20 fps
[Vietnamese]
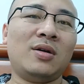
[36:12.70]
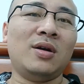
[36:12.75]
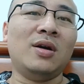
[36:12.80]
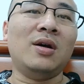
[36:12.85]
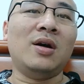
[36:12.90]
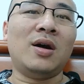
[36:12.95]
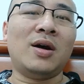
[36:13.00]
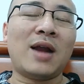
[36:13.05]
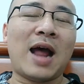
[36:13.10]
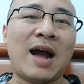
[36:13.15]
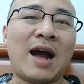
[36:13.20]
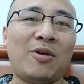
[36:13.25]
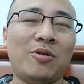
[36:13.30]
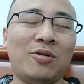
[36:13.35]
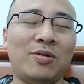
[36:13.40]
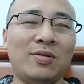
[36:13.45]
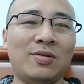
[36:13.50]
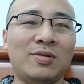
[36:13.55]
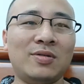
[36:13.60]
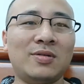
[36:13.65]
lừa
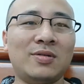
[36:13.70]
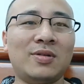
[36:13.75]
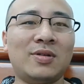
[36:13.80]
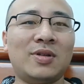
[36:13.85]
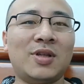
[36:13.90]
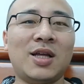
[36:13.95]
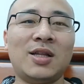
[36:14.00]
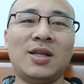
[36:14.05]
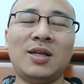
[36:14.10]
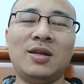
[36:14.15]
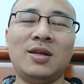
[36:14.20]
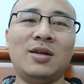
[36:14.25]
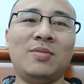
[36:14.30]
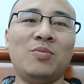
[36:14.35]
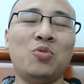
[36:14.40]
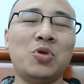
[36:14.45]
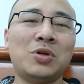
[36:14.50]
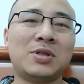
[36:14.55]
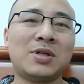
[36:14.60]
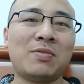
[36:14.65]
đảo, thế thì
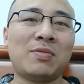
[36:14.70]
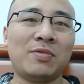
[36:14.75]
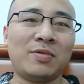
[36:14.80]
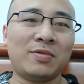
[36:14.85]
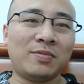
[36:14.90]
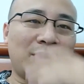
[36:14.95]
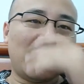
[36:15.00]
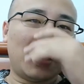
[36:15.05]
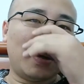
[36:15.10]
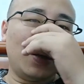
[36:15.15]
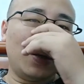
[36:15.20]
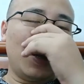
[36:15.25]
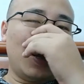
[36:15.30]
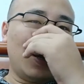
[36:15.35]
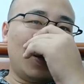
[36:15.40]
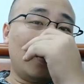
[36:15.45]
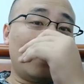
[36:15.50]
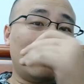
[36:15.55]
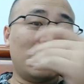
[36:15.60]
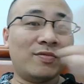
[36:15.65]
mua xong mới
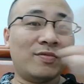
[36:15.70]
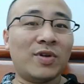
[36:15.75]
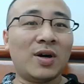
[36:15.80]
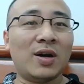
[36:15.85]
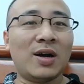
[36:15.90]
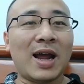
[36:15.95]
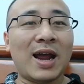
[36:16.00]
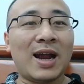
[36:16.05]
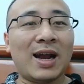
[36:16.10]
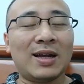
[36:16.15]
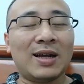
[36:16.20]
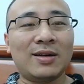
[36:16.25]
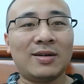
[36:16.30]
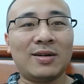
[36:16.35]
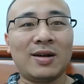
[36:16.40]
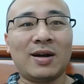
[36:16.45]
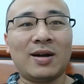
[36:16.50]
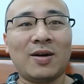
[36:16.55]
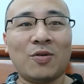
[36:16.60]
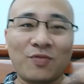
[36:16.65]
vỡ lẽ là,
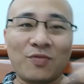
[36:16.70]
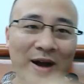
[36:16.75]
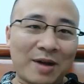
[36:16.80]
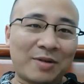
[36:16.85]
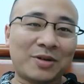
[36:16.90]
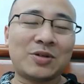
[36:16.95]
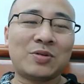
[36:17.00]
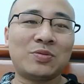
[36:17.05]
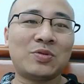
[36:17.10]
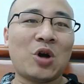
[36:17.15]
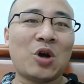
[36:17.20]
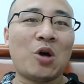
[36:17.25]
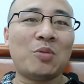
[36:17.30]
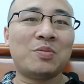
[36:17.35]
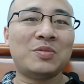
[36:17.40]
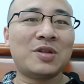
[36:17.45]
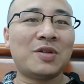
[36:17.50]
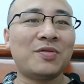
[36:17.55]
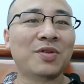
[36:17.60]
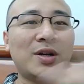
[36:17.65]
là không vào được trong
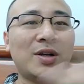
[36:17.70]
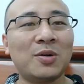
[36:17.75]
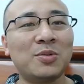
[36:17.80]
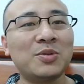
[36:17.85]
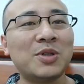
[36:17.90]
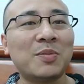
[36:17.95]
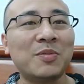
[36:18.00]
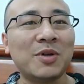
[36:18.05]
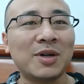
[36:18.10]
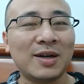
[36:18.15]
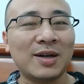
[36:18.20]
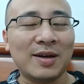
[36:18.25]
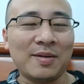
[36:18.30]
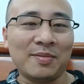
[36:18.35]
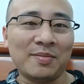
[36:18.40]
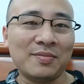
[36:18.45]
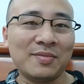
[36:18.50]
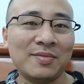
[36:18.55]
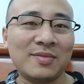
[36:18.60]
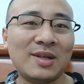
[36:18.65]
nhóm, giáo viên không chấm được
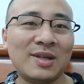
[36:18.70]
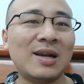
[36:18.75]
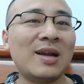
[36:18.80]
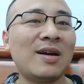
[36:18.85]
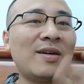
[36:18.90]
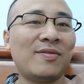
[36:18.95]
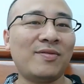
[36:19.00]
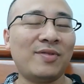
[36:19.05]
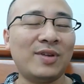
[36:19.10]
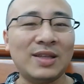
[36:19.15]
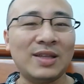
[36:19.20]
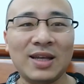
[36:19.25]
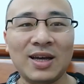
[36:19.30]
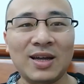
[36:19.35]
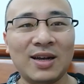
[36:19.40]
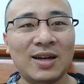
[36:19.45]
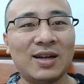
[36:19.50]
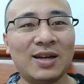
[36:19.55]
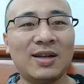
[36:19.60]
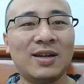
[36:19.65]
điểm, thế là phí
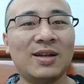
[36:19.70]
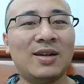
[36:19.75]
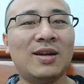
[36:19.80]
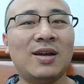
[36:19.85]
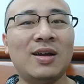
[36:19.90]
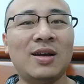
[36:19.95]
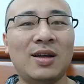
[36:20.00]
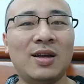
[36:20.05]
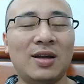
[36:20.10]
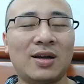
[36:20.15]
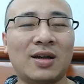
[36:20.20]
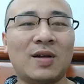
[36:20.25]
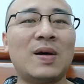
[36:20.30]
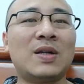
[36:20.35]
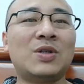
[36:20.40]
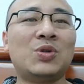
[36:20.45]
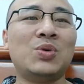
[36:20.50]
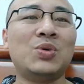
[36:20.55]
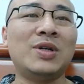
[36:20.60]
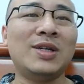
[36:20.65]
tiền. Các
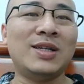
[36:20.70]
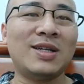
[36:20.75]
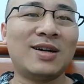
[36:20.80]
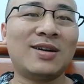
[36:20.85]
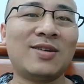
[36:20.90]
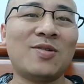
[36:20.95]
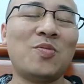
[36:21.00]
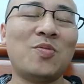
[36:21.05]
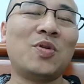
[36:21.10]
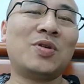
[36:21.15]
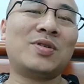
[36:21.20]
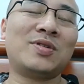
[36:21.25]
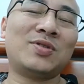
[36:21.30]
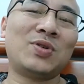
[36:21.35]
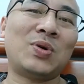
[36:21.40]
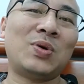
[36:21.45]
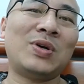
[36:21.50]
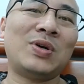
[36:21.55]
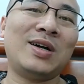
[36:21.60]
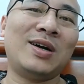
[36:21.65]
bạn chú ý nhé, có một
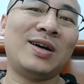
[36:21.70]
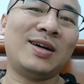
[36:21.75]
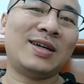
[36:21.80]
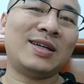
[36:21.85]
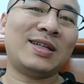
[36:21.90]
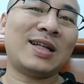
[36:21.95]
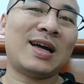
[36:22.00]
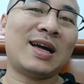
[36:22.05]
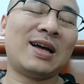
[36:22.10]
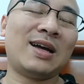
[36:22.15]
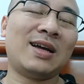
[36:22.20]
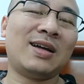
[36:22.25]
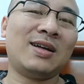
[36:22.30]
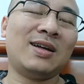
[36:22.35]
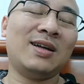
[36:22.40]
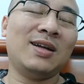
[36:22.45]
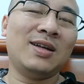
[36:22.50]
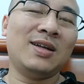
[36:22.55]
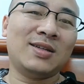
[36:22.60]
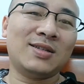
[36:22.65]
số người người
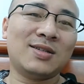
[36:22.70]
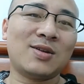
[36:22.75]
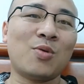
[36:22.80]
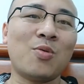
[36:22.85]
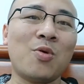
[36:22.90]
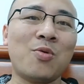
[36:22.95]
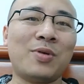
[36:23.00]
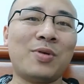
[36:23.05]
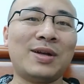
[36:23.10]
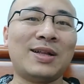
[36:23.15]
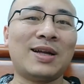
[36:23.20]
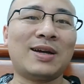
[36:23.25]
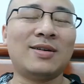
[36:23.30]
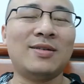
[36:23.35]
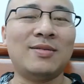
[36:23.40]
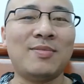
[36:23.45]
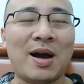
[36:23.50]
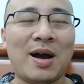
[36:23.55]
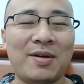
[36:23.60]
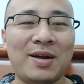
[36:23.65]
ta xấu bụng, người ta
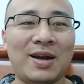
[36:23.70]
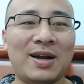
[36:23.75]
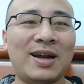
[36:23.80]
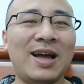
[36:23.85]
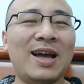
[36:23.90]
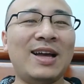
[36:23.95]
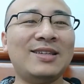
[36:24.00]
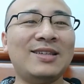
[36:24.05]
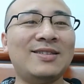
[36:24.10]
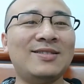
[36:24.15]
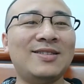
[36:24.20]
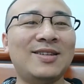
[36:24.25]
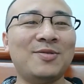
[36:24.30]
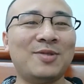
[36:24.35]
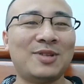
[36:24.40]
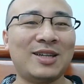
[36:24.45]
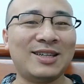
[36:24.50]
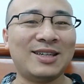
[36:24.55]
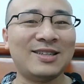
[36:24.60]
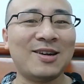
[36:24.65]
cứ bảo là đấy chương trình
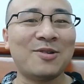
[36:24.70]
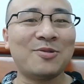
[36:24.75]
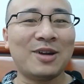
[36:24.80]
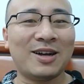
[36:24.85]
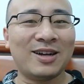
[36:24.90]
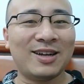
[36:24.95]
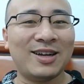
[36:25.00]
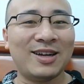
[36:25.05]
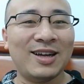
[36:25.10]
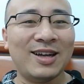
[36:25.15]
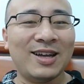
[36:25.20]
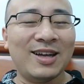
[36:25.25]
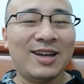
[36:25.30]
của thầy Châu đấy,